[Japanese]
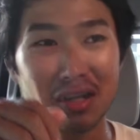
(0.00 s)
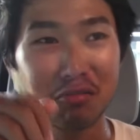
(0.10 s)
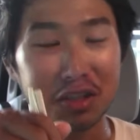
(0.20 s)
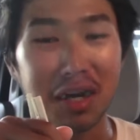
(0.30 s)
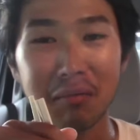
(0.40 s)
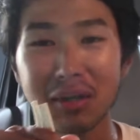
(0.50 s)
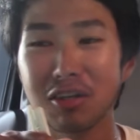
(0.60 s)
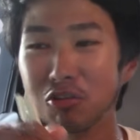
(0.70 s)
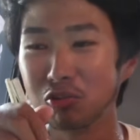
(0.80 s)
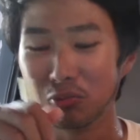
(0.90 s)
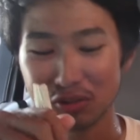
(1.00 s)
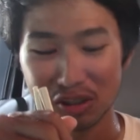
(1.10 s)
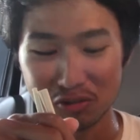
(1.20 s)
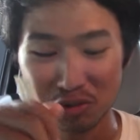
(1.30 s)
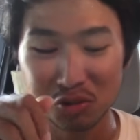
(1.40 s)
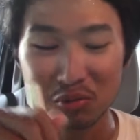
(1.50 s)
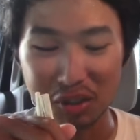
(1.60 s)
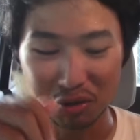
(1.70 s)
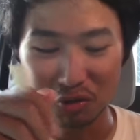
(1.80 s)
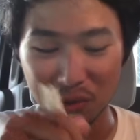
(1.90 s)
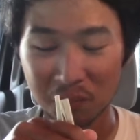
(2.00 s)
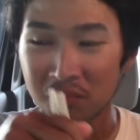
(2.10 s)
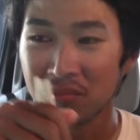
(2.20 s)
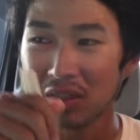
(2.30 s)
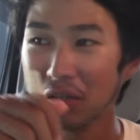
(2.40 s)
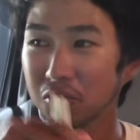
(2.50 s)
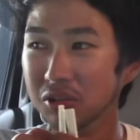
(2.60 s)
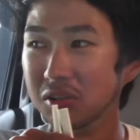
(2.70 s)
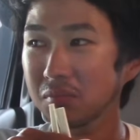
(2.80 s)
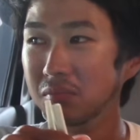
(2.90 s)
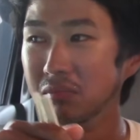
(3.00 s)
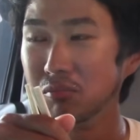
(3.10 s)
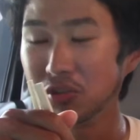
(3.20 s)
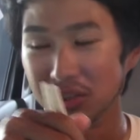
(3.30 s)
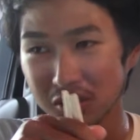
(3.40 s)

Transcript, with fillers: 対これやばいだろうって思ってる人いると思うけど、あの、もう